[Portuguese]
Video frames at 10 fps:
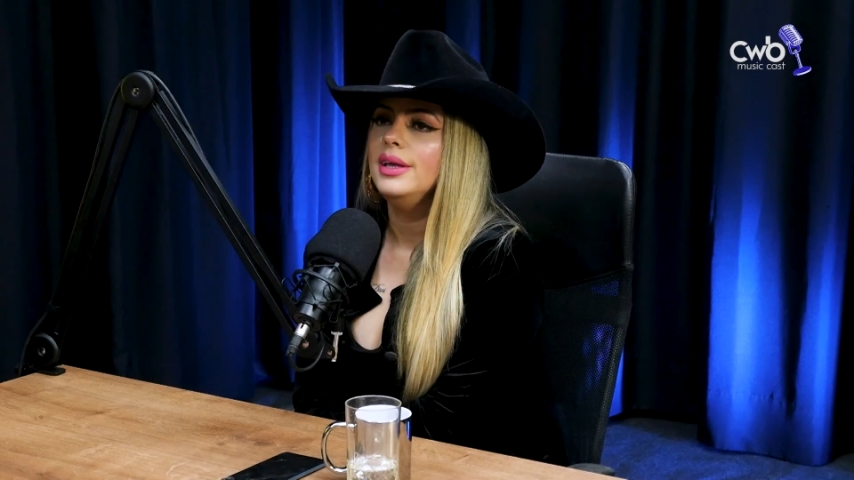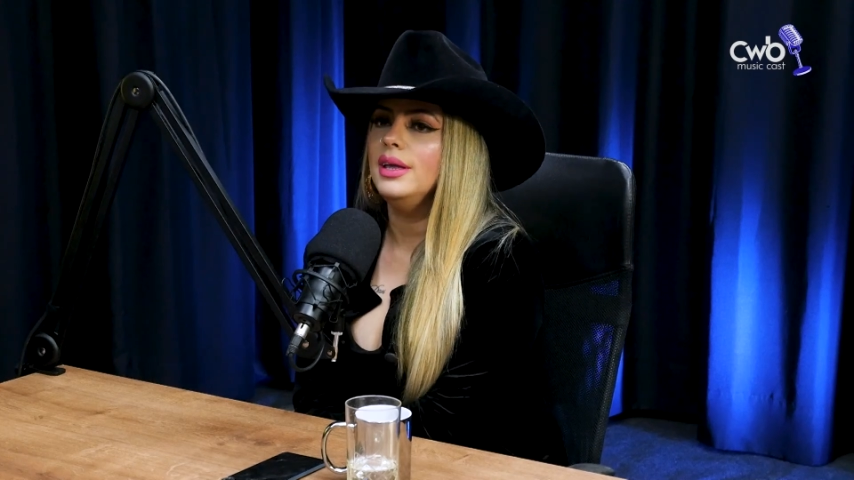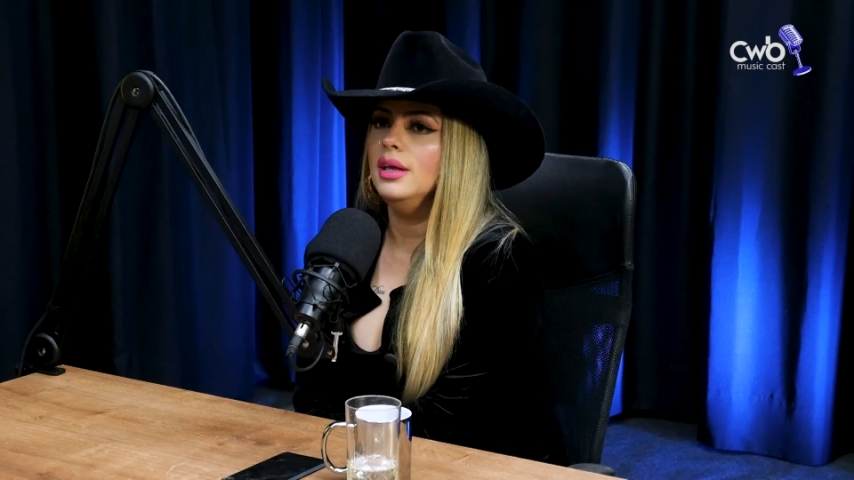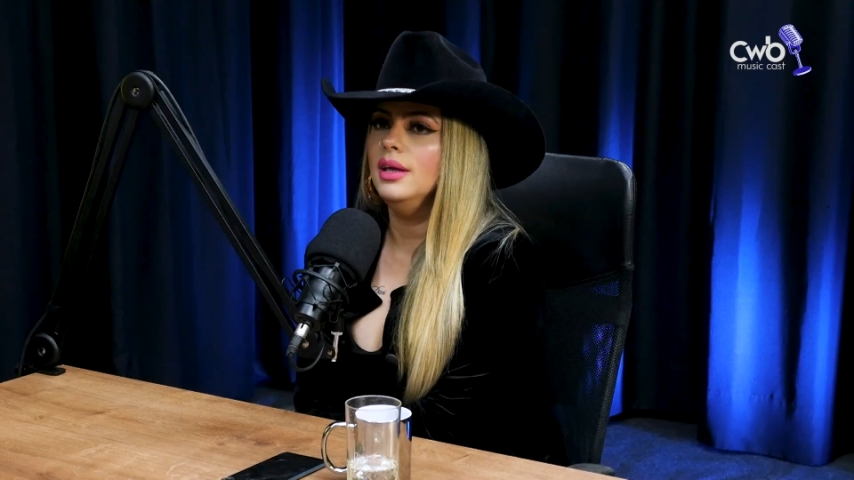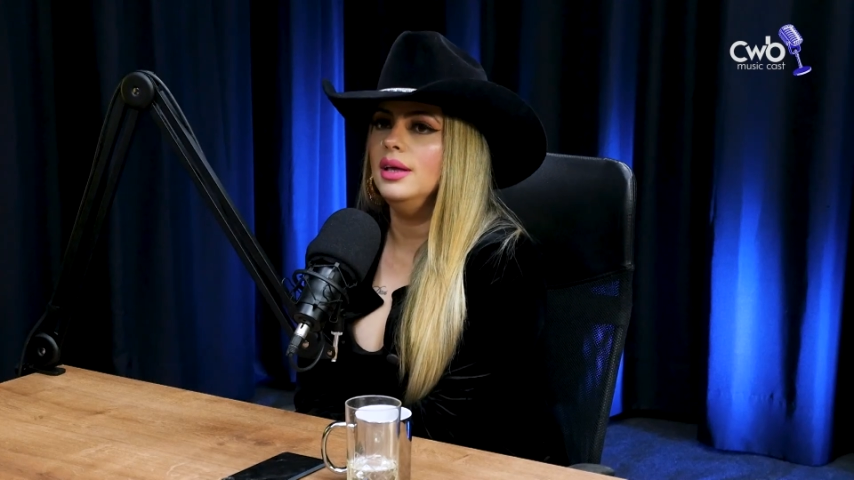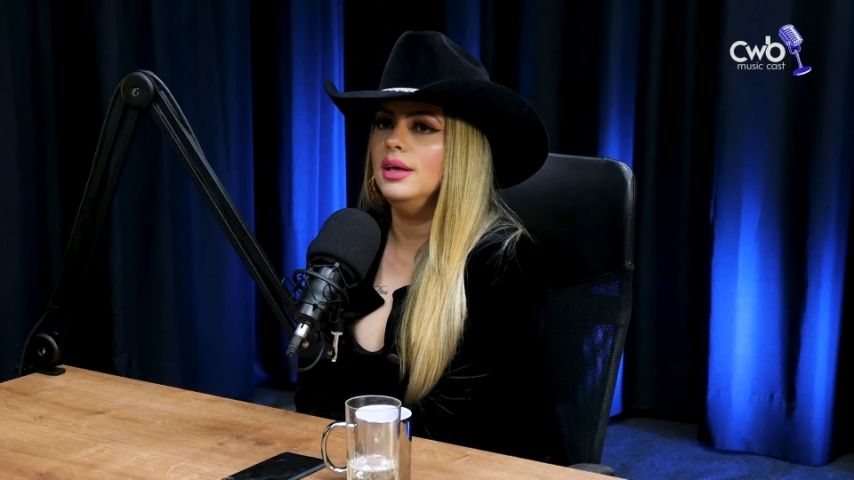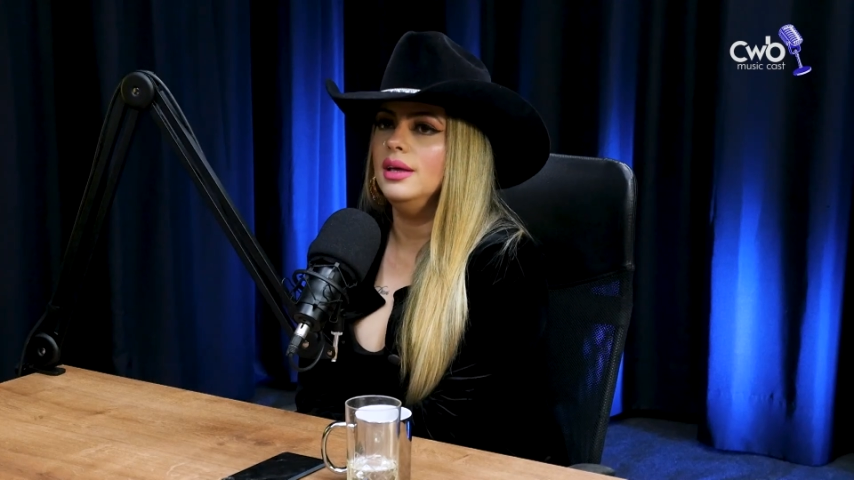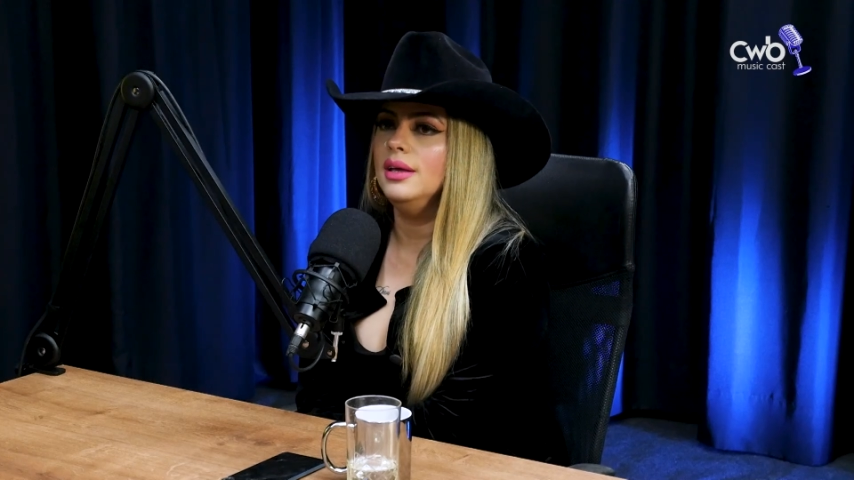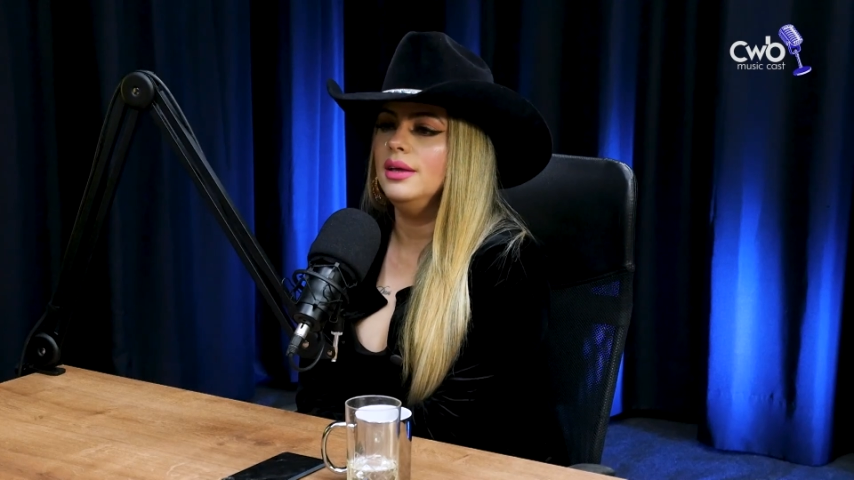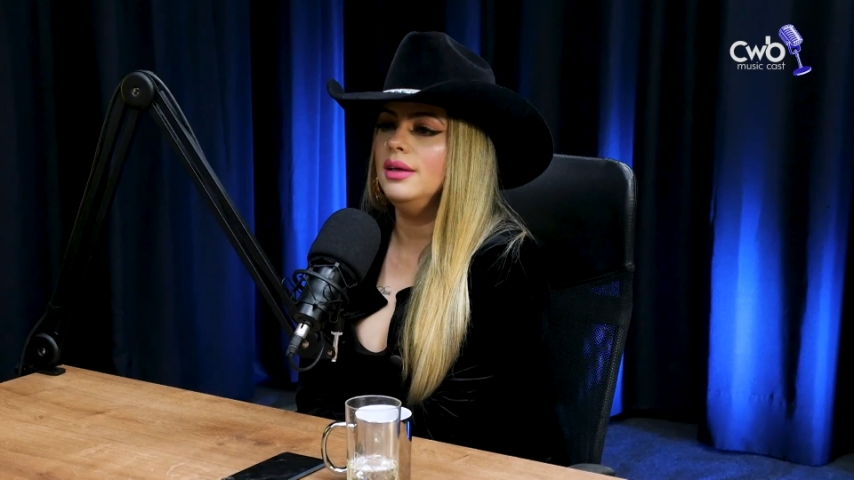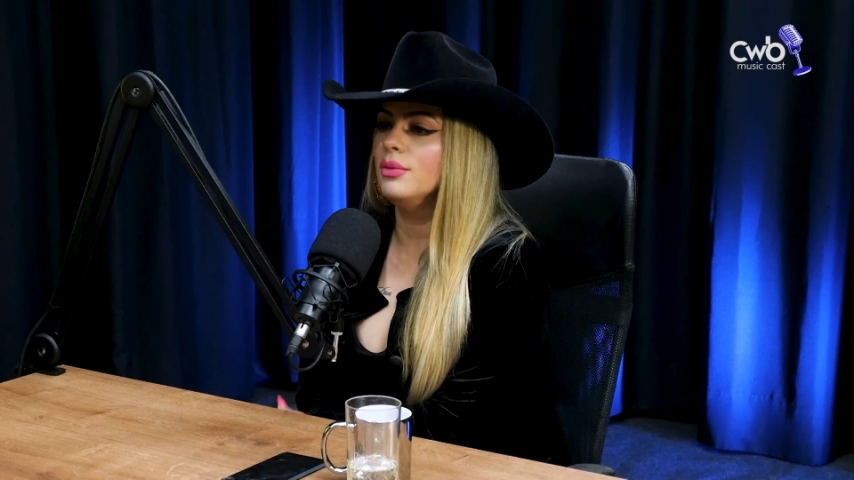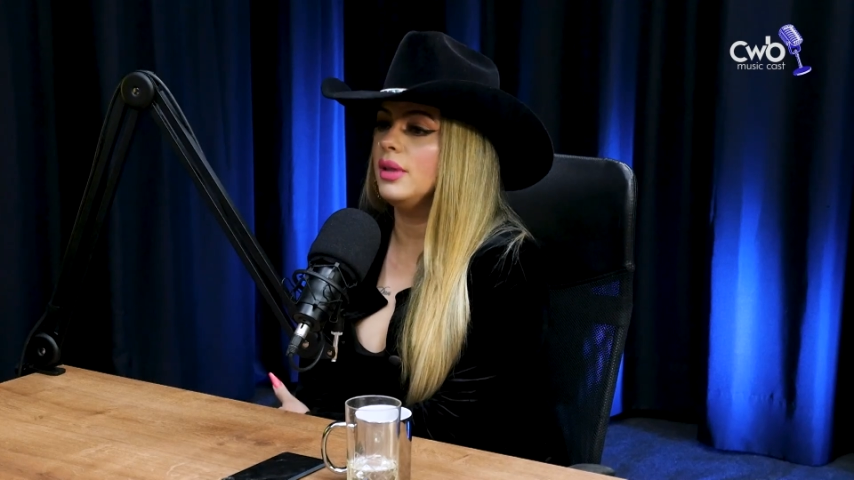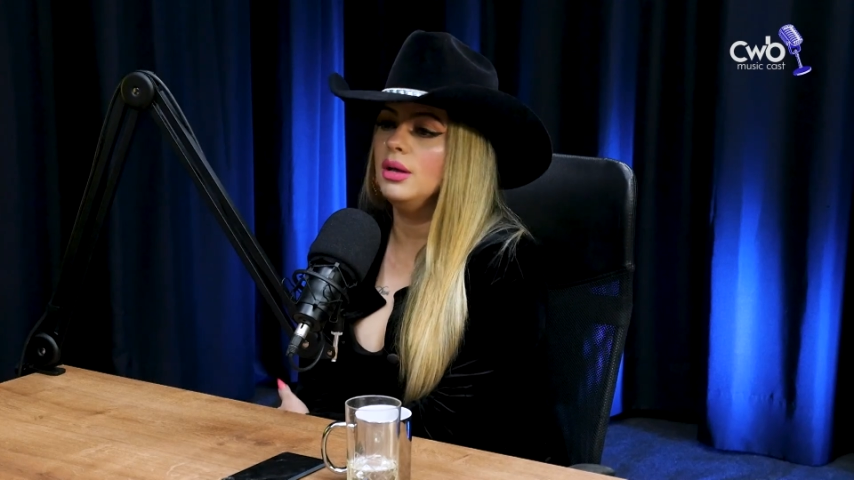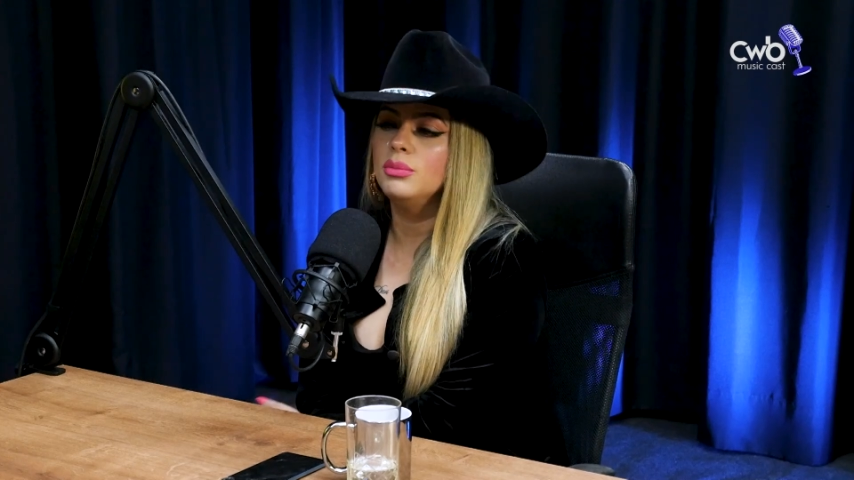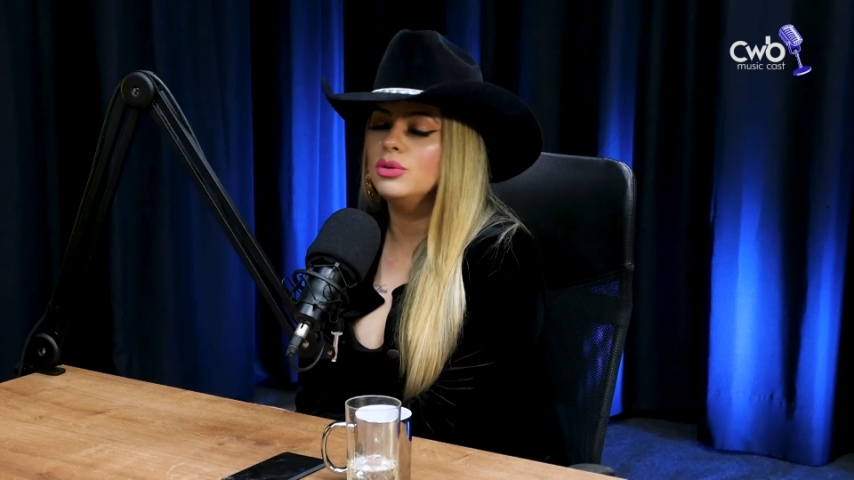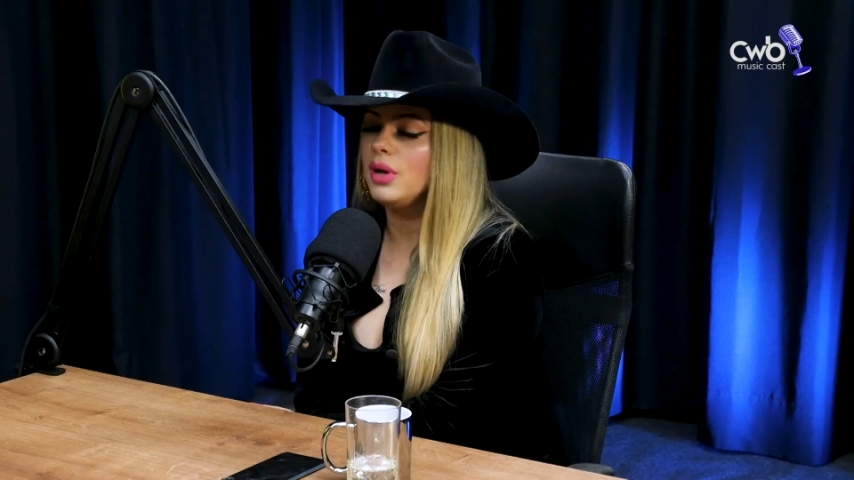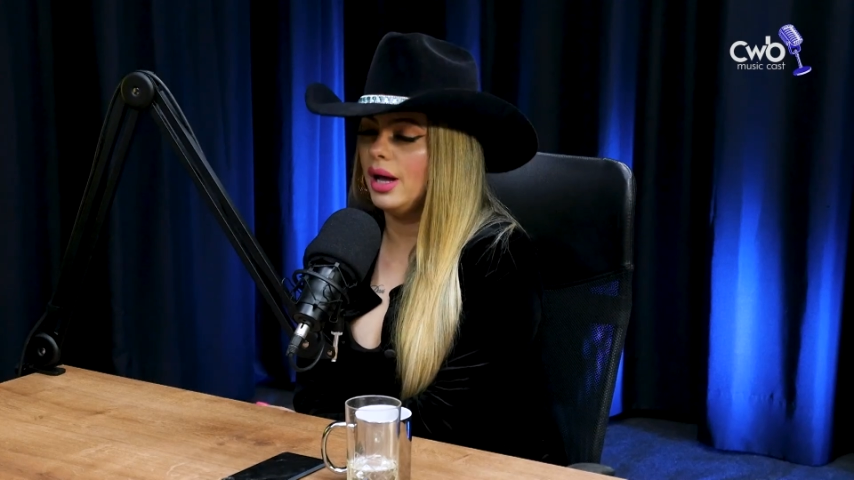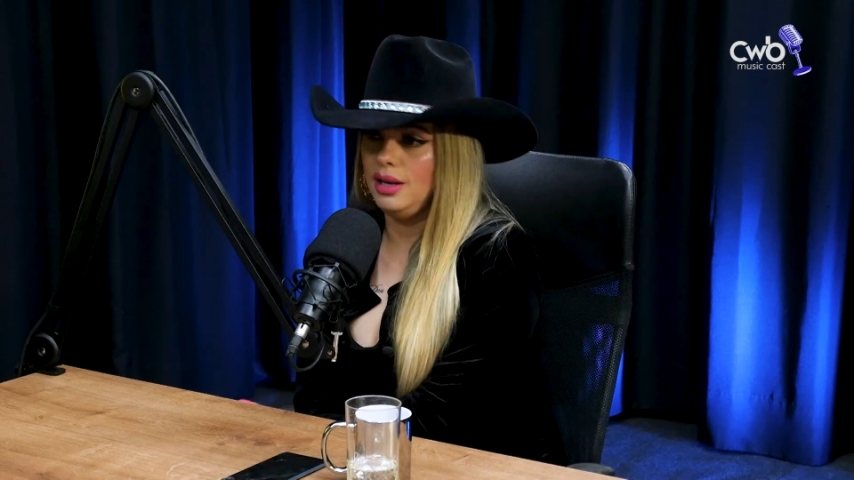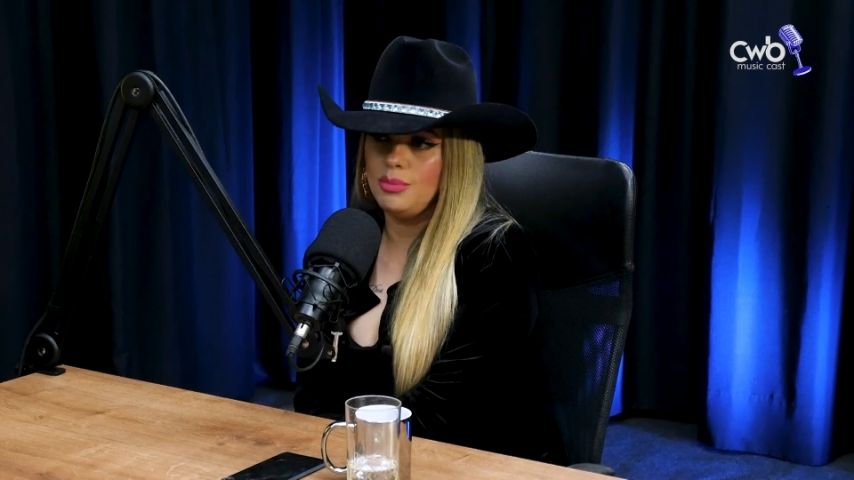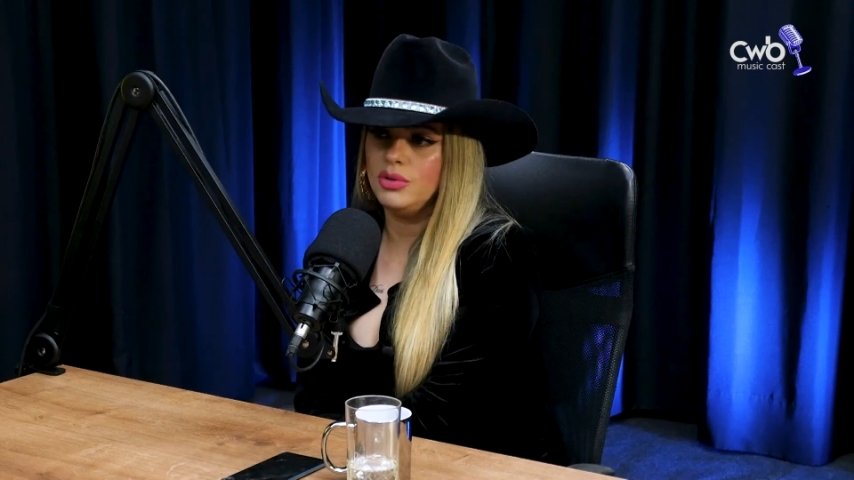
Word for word: E, e eu tenho muito carinho,